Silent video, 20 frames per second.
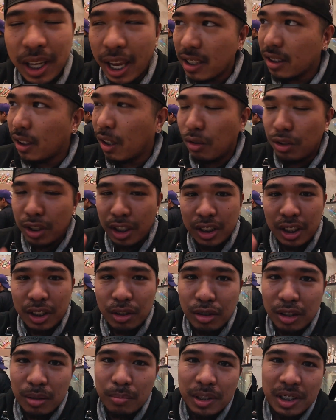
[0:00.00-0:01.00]
Bisayan daw,
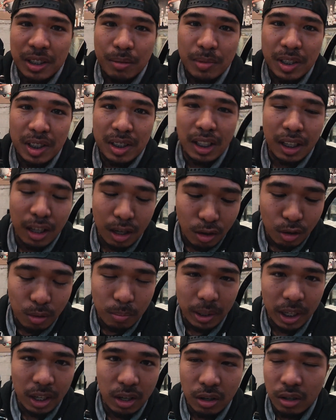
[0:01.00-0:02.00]
nandito kami sa Mr.
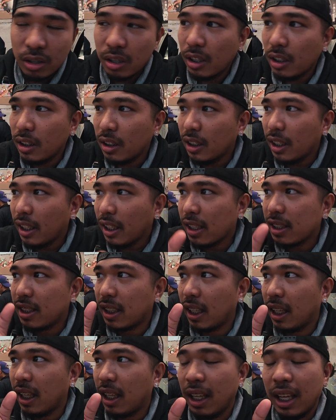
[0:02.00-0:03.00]
Lomi ko.
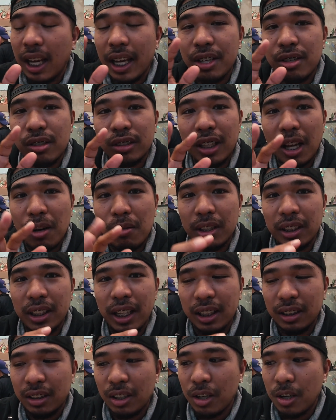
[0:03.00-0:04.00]
Kasi anong tawag
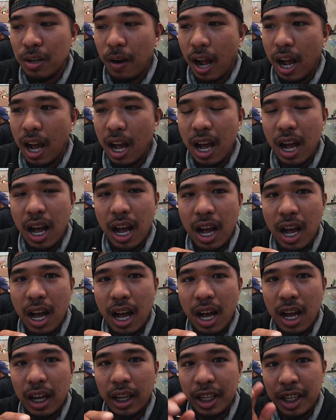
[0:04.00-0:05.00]
nito?
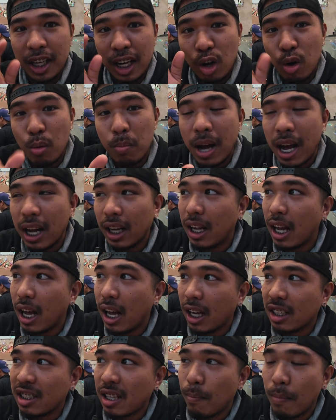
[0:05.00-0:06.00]
Ah, kaninang
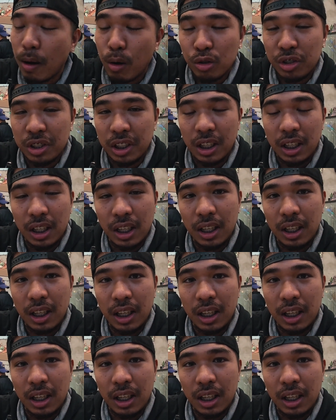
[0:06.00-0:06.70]
umaga kasama ko si